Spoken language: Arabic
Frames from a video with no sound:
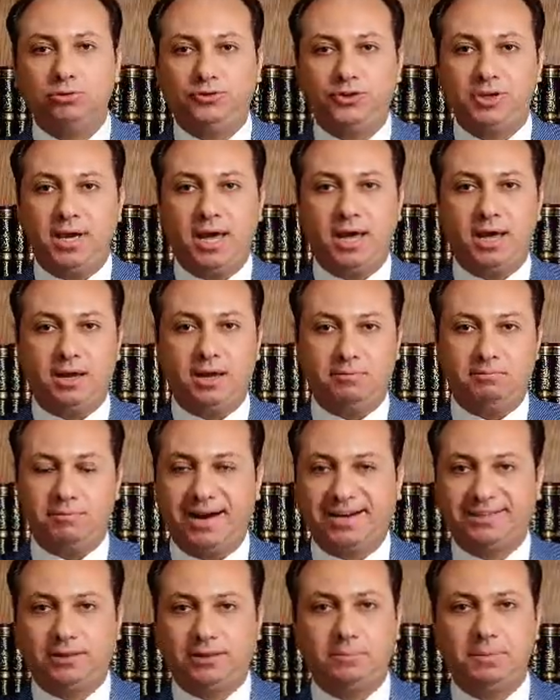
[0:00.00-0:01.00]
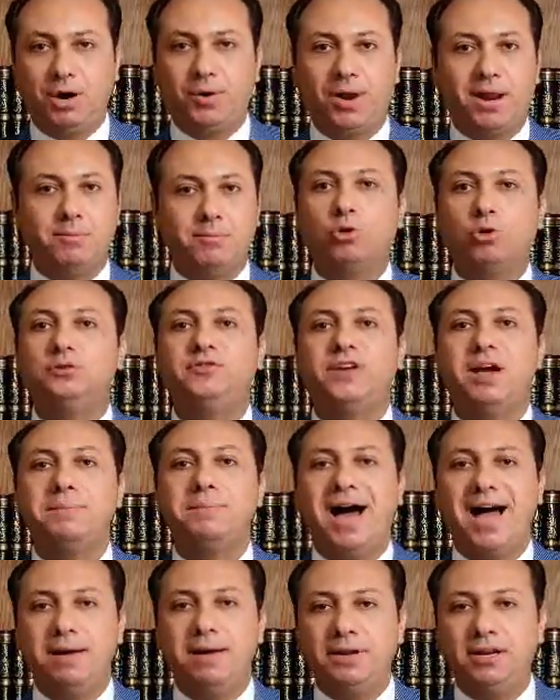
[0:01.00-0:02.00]
فيها مكتبه ولا موجود فيها
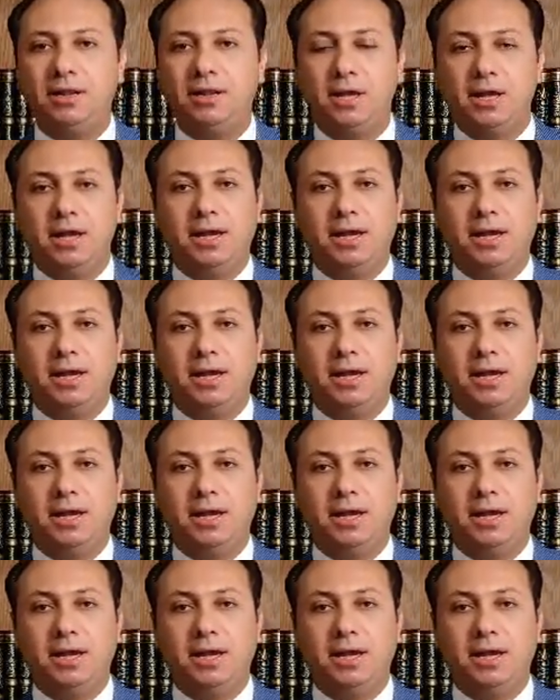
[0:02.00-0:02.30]
معامل